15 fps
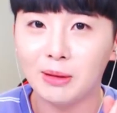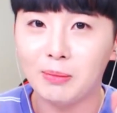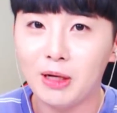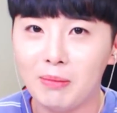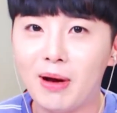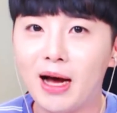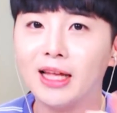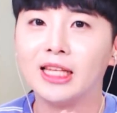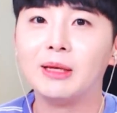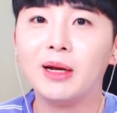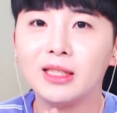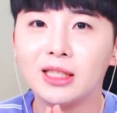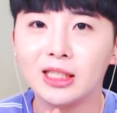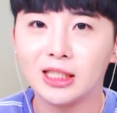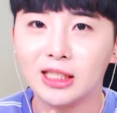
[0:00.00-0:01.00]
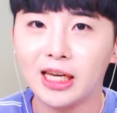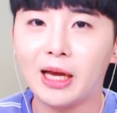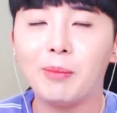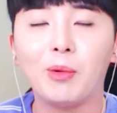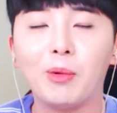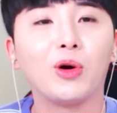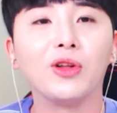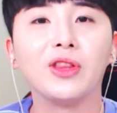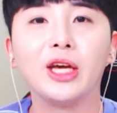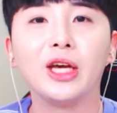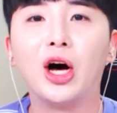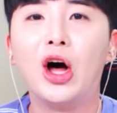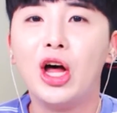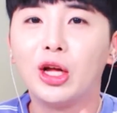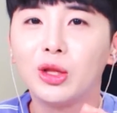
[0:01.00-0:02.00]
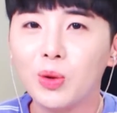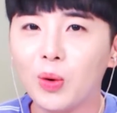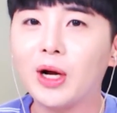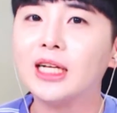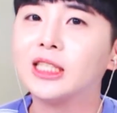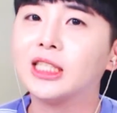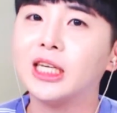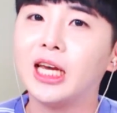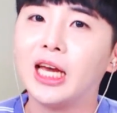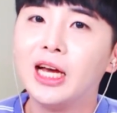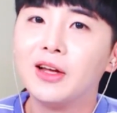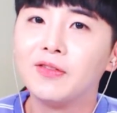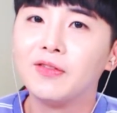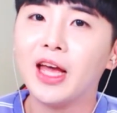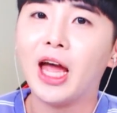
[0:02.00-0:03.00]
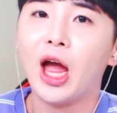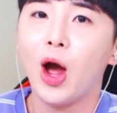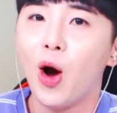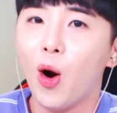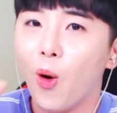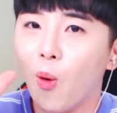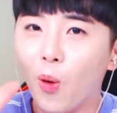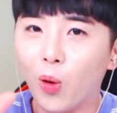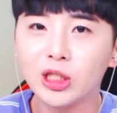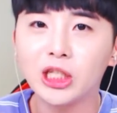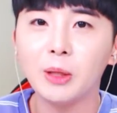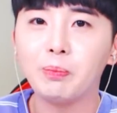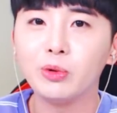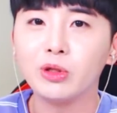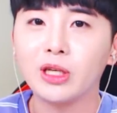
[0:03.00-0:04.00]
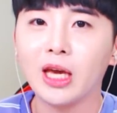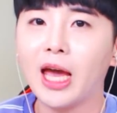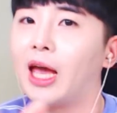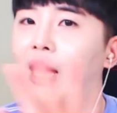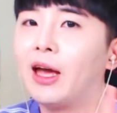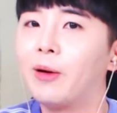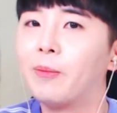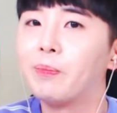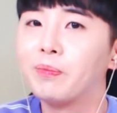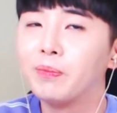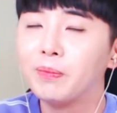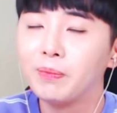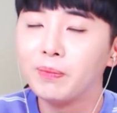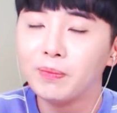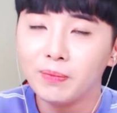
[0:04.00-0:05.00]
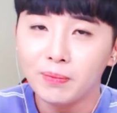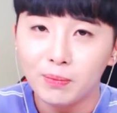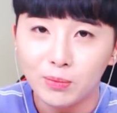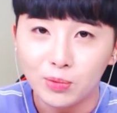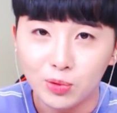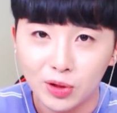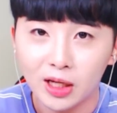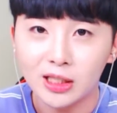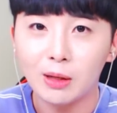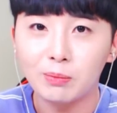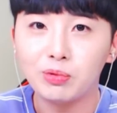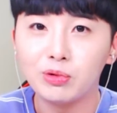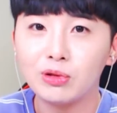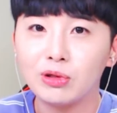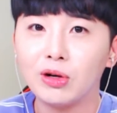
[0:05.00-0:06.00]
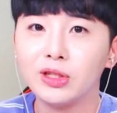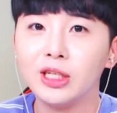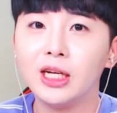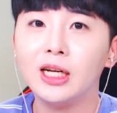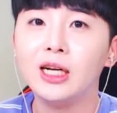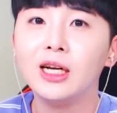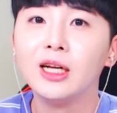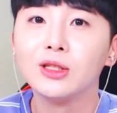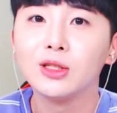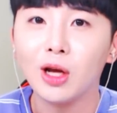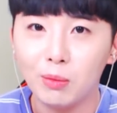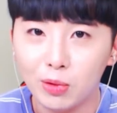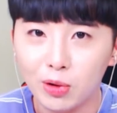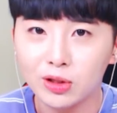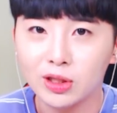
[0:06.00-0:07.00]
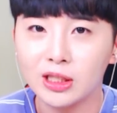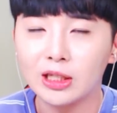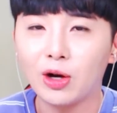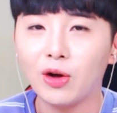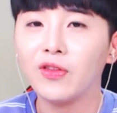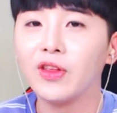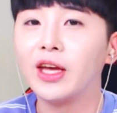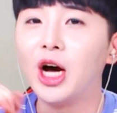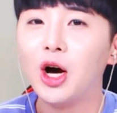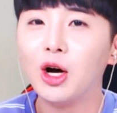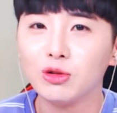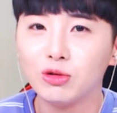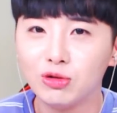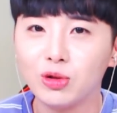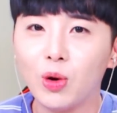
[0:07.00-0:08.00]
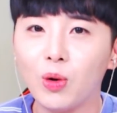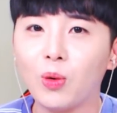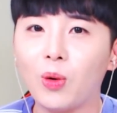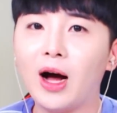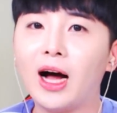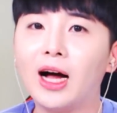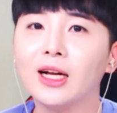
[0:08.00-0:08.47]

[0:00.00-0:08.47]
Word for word: 오늘만 이벤트 진행해 볼 건데요. 똑같이 네 오십 분께 문화상품권을 선물로 드릴 건데요. 구독과